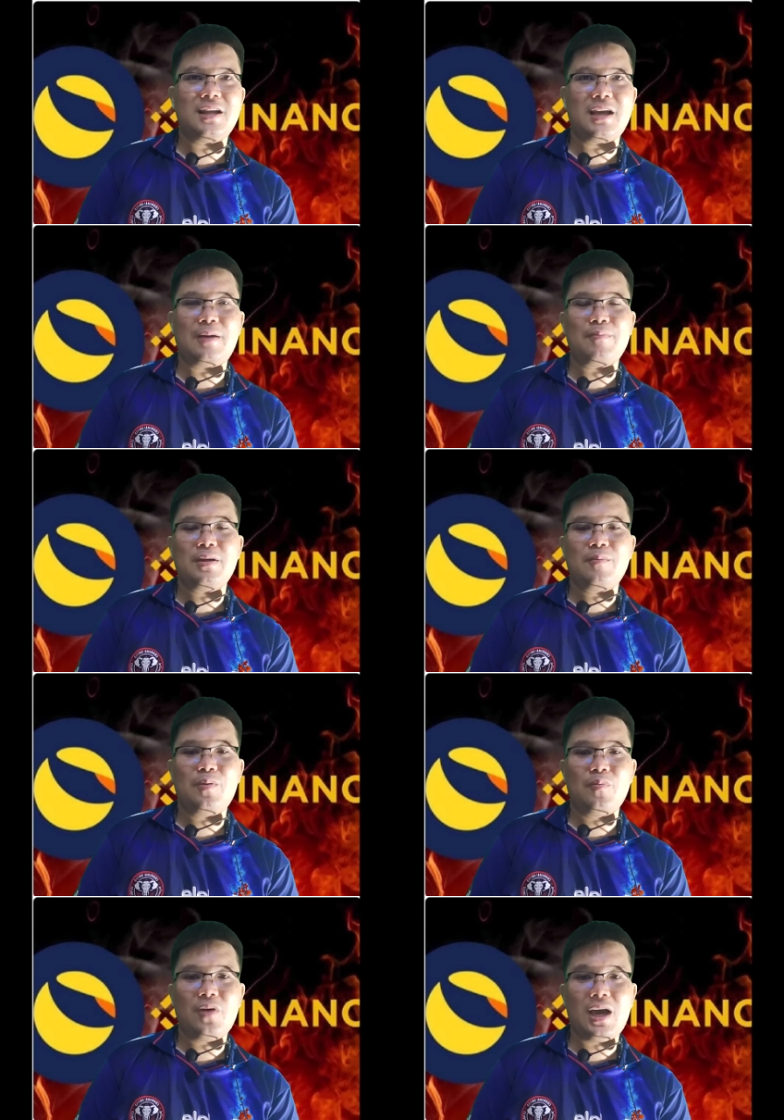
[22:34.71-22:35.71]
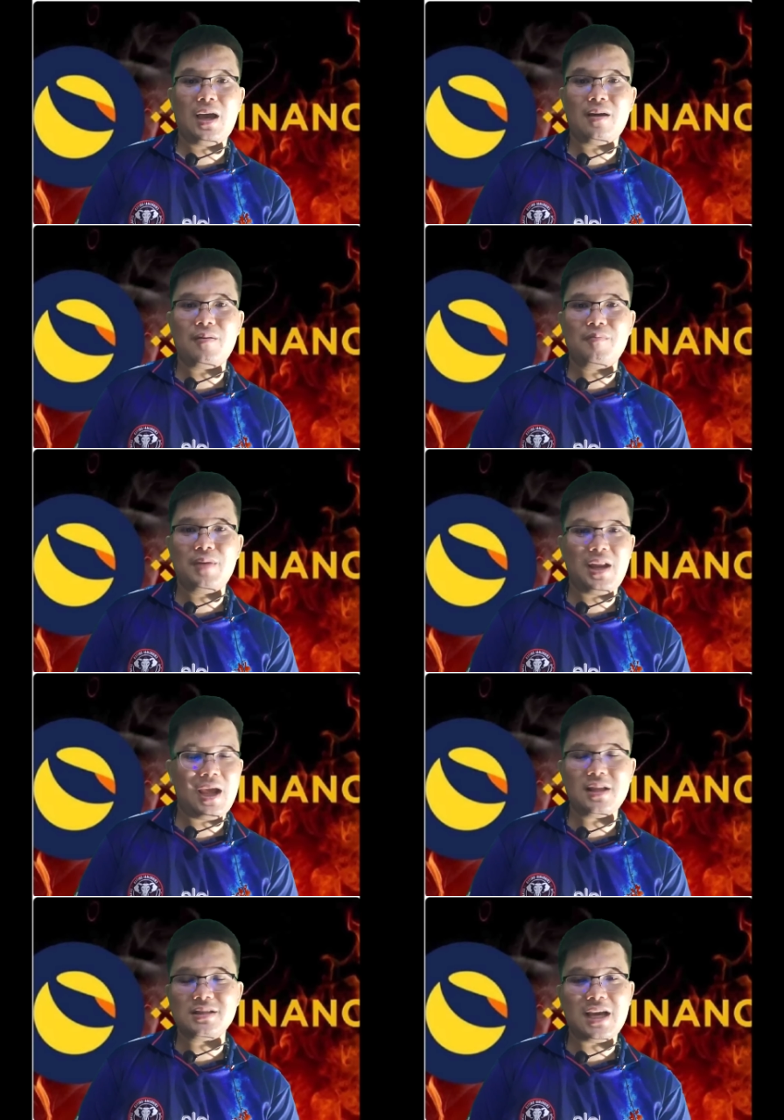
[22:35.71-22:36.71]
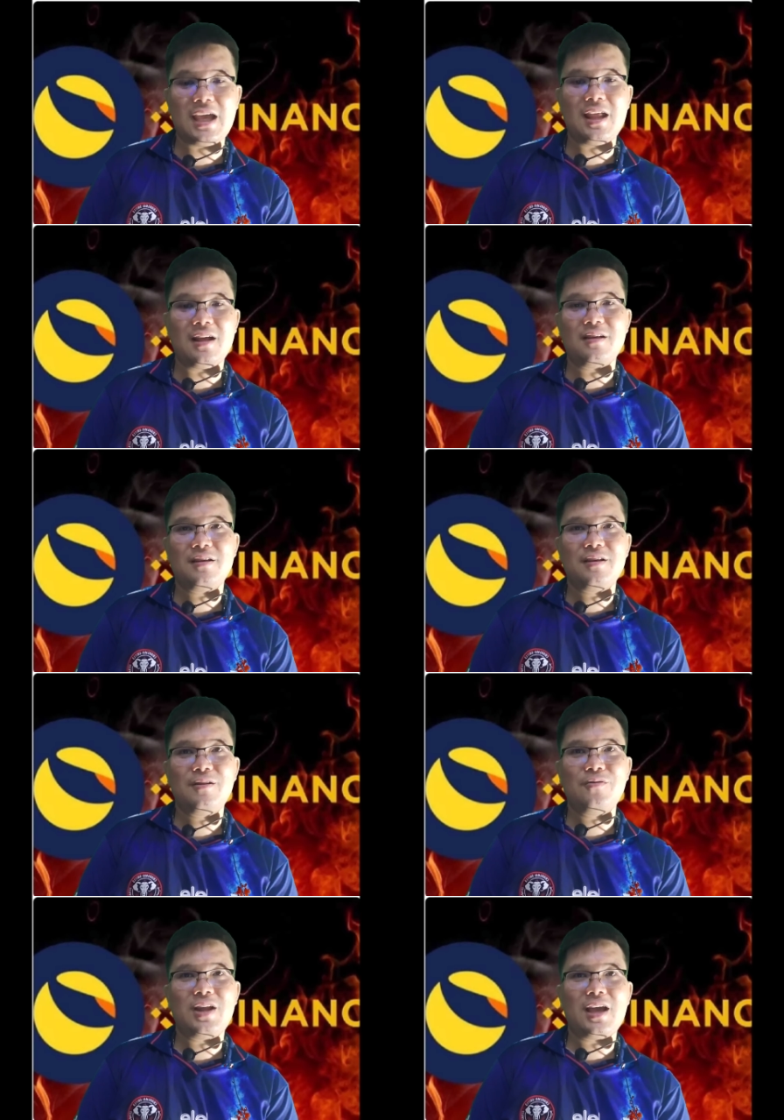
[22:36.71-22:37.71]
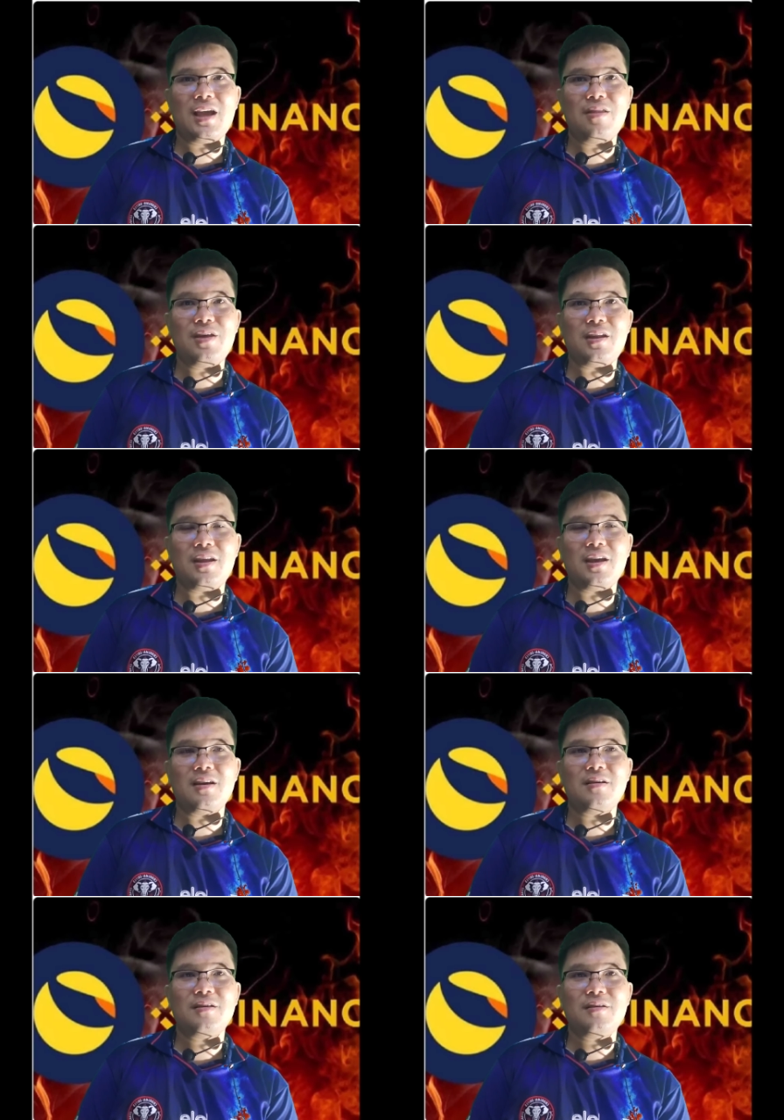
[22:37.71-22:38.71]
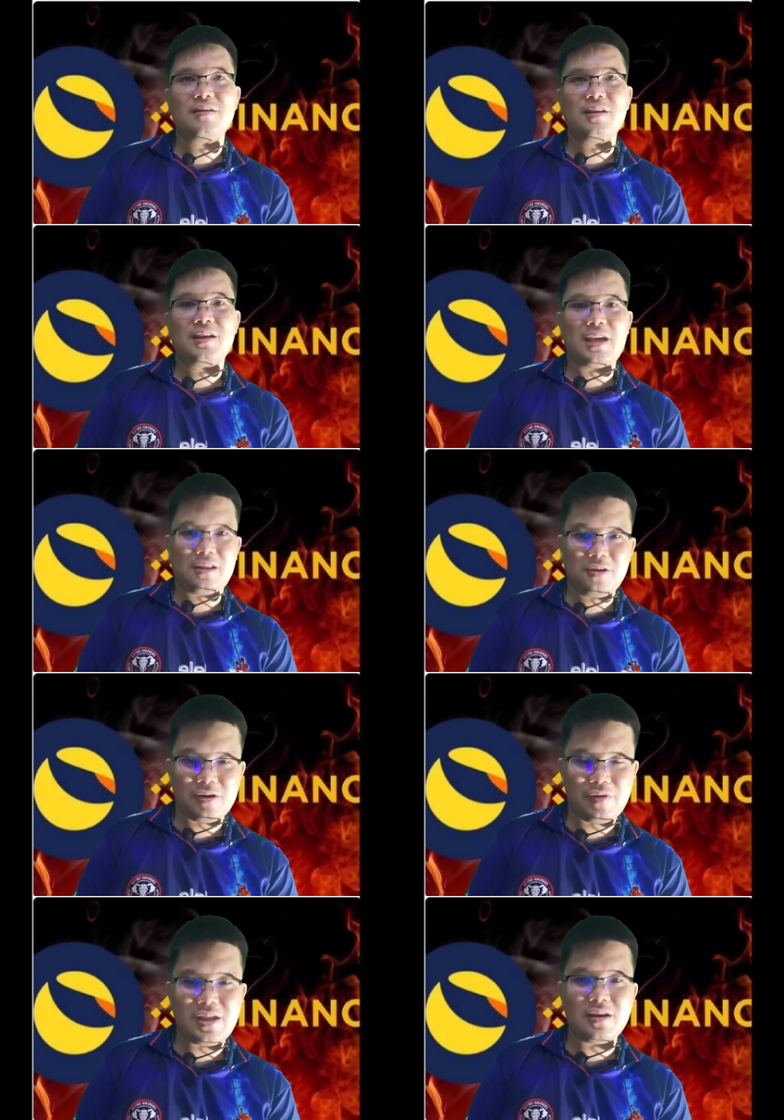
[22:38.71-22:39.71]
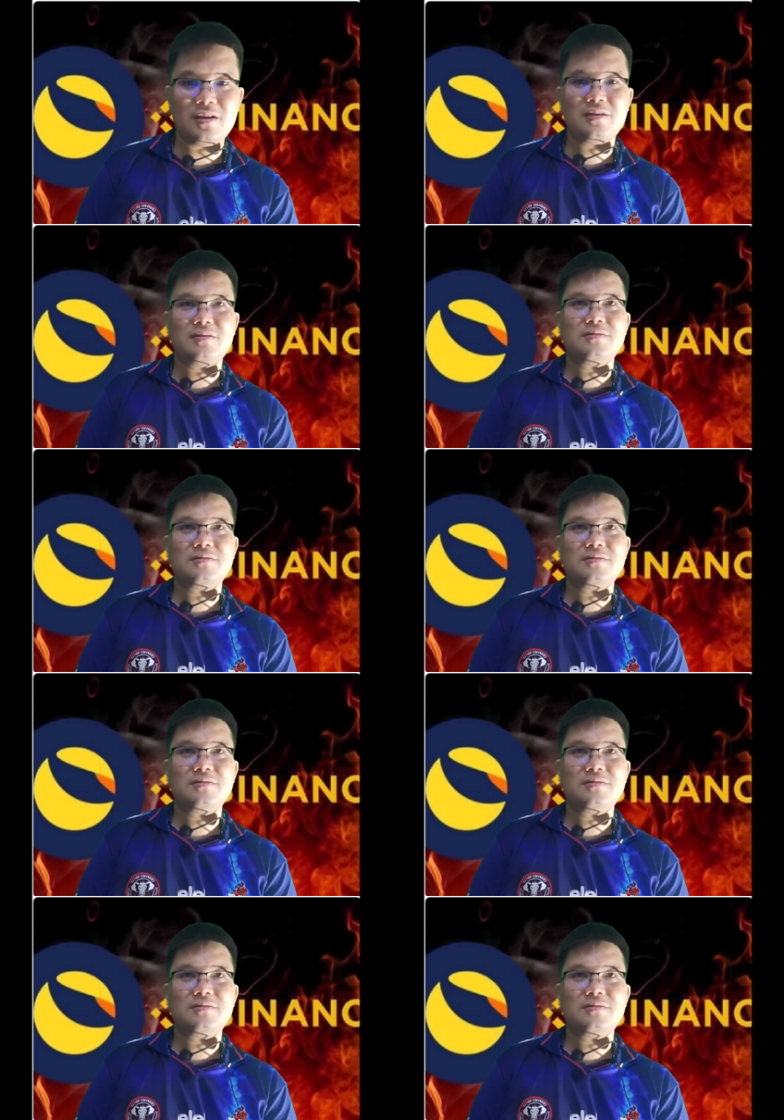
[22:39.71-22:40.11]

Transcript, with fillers: นะครับผมว่าไม่น่าจะใช้อะ Luna Classic เนี่ยแกถือไว้เยอะ